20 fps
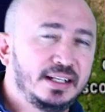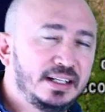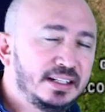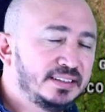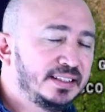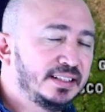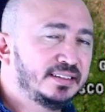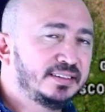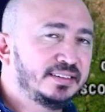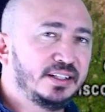
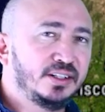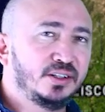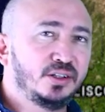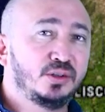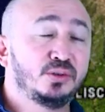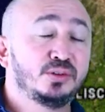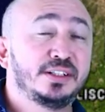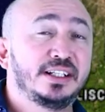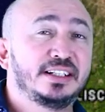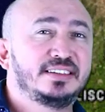Les deseo
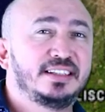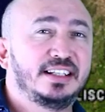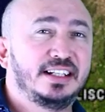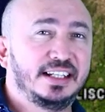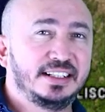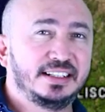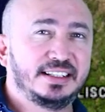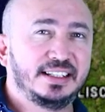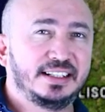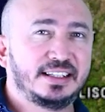una
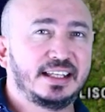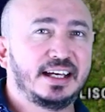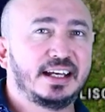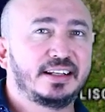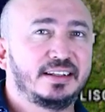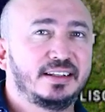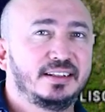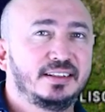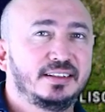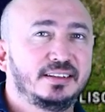excelente tarde.